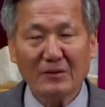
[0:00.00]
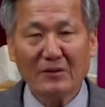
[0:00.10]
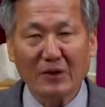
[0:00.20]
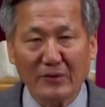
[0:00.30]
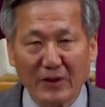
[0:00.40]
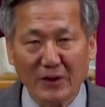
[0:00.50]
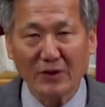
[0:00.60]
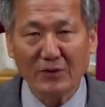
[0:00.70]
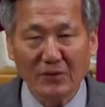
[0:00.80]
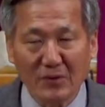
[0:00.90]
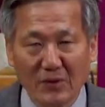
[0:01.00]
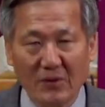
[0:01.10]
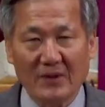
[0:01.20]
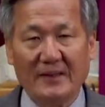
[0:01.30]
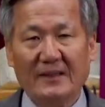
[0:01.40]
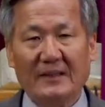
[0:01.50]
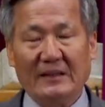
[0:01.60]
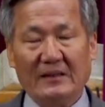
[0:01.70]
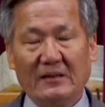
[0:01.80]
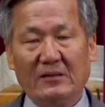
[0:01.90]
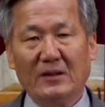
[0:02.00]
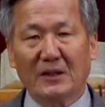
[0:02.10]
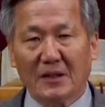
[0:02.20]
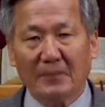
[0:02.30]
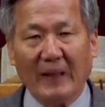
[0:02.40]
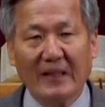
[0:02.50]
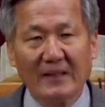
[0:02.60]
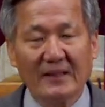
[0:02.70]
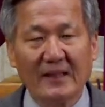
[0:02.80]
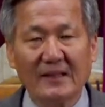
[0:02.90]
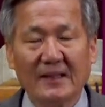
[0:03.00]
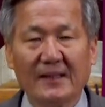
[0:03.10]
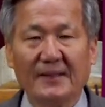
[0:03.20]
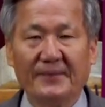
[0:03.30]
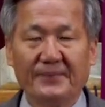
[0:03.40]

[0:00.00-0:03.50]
곁에서 듣고 너희들이 발끈하는가?